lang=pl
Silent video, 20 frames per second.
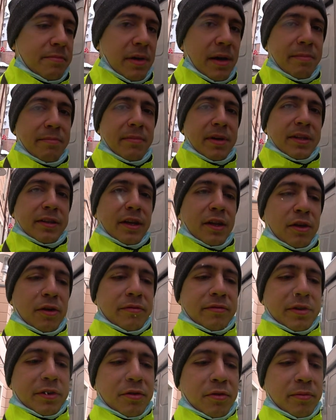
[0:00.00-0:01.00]
Mam
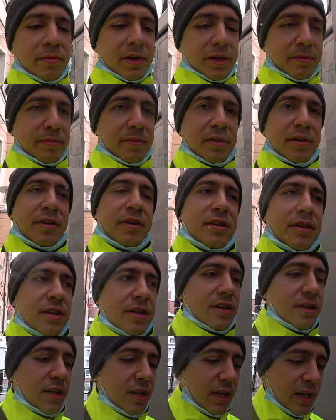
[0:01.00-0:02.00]
metalowy kubek, bo
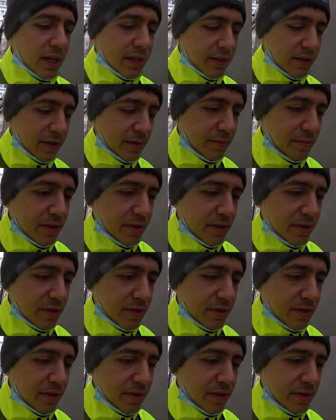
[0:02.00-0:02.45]
lata